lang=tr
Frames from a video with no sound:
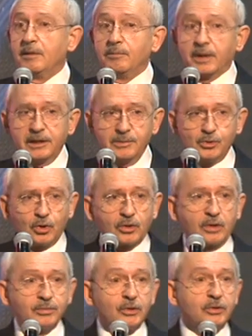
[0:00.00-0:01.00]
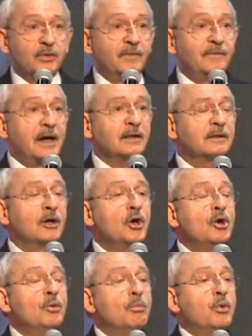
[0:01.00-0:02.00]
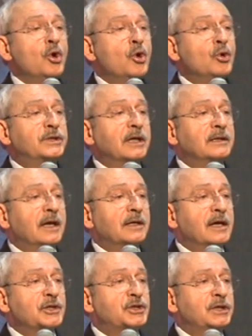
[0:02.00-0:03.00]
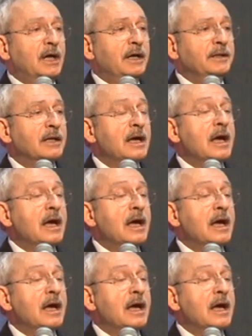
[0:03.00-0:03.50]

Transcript: Benim sorumluluğum var. Bu ülkede yaşayan